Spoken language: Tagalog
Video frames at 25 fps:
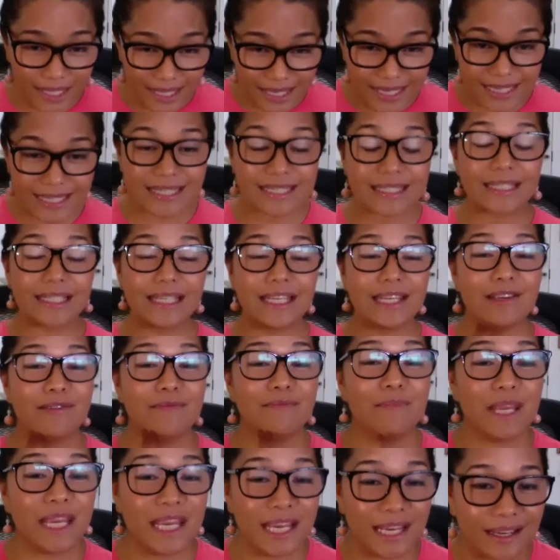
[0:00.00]
is
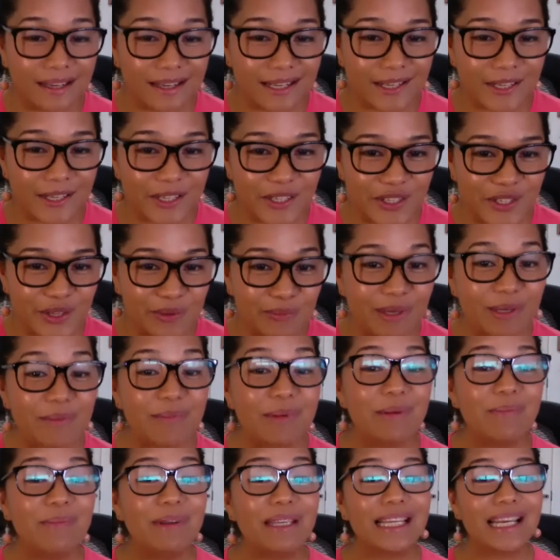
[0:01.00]
giving. So
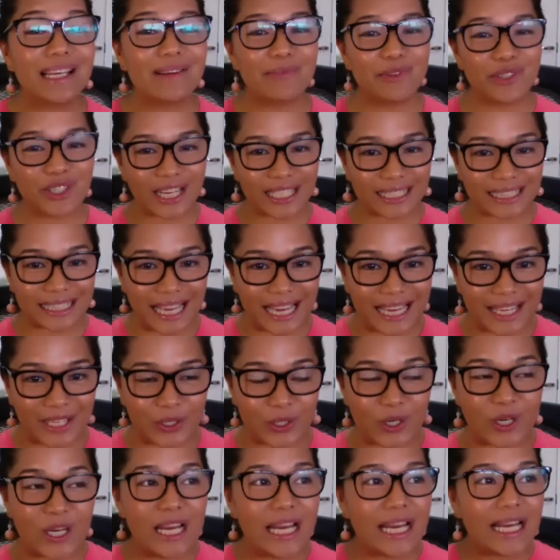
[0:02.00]
magbibigay muna
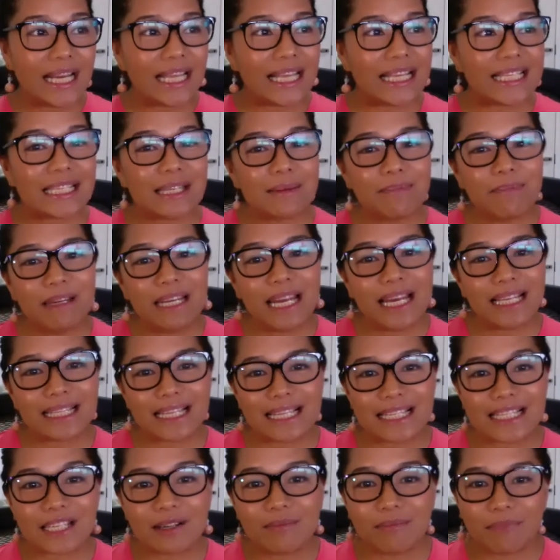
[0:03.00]
tayo. Isipin
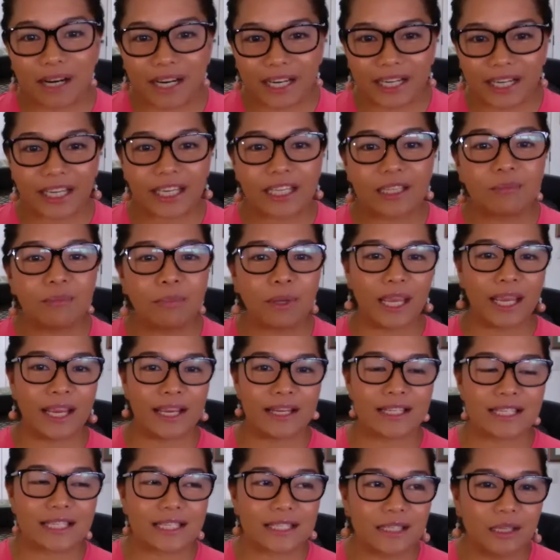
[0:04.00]
natin sa
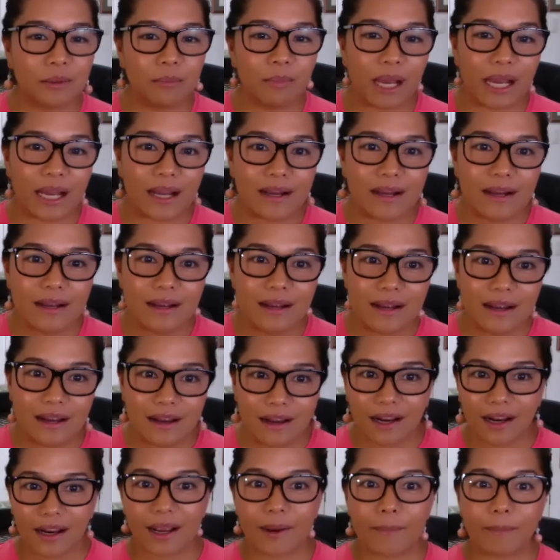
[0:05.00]
marketplace, 'di ba?
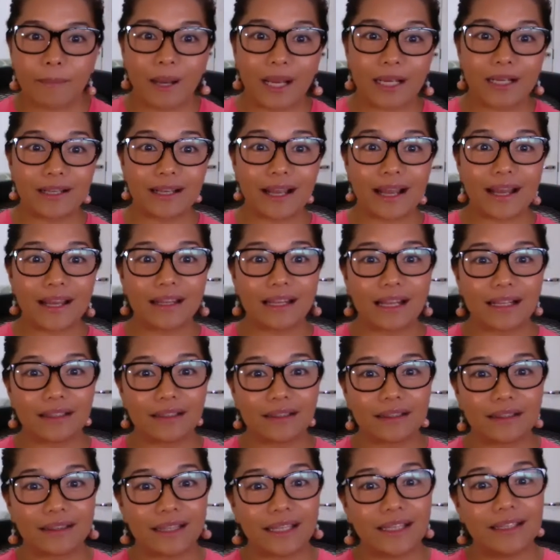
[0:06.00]
Kapag ka
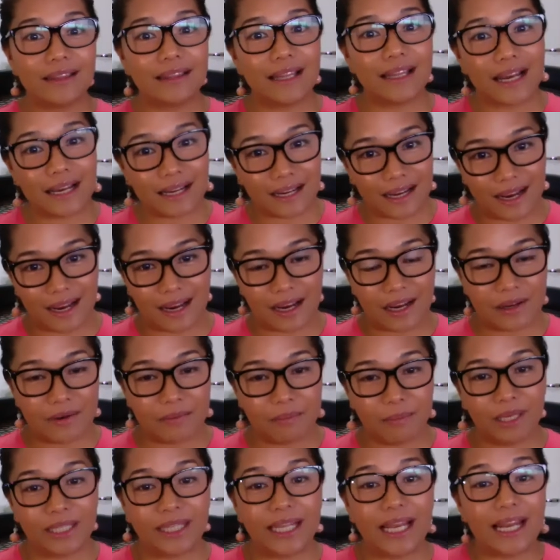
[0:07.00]
nagtinda ka,
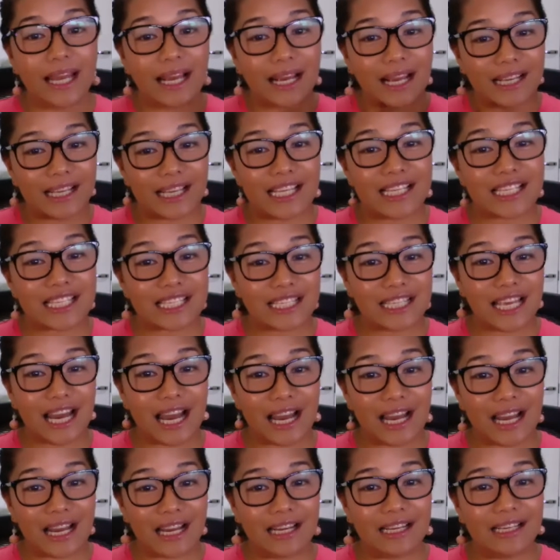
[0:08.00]
may dala kang
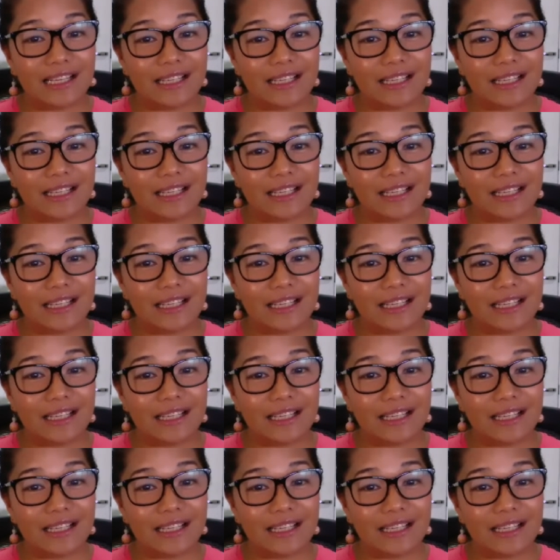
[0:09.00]
isda,